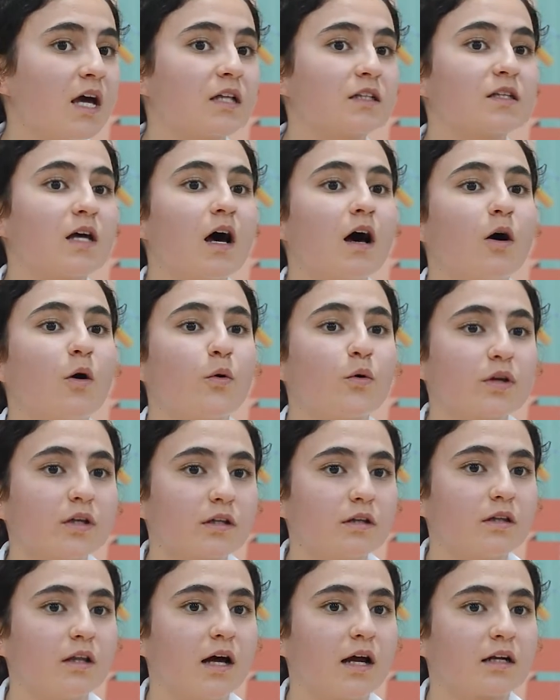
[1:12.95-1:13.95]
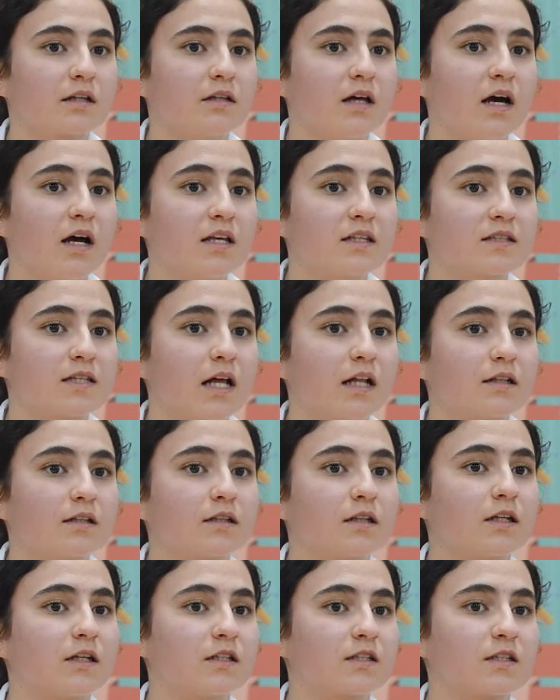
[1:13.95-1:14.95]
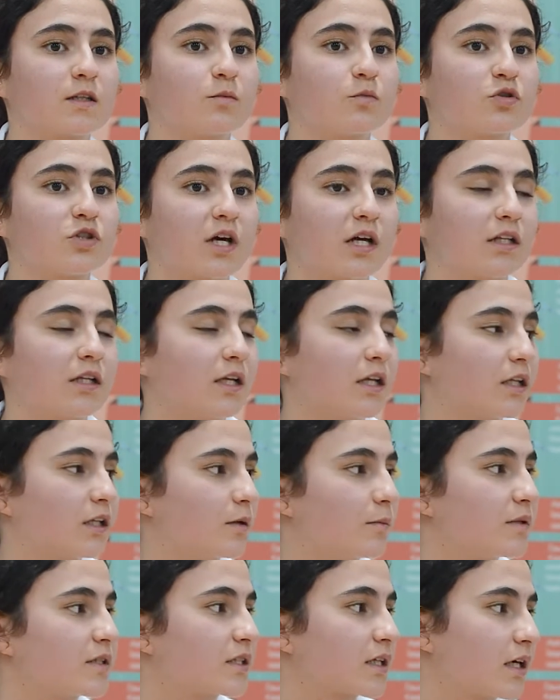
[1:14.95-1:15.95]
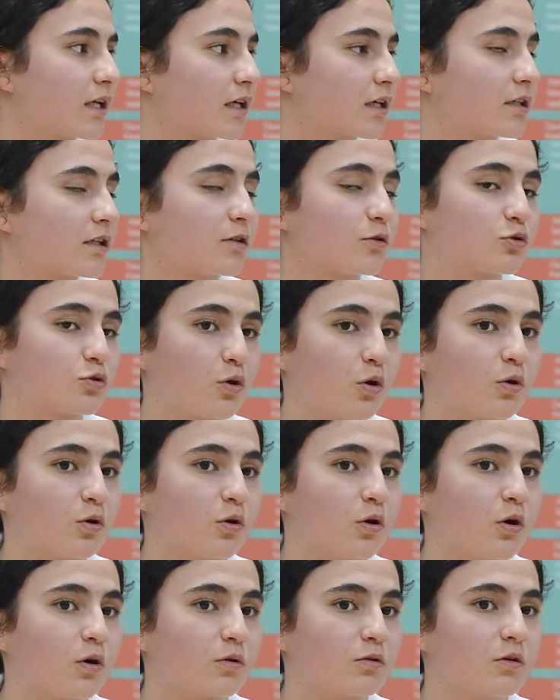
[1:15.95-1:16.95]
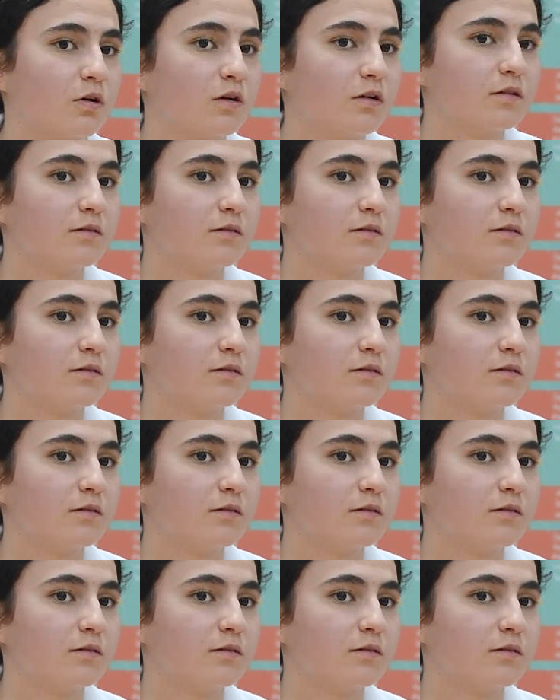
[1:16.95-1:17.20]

ta o yıllarda salgına nasıl mücadele edilmesi gerektiğini söylüyordu.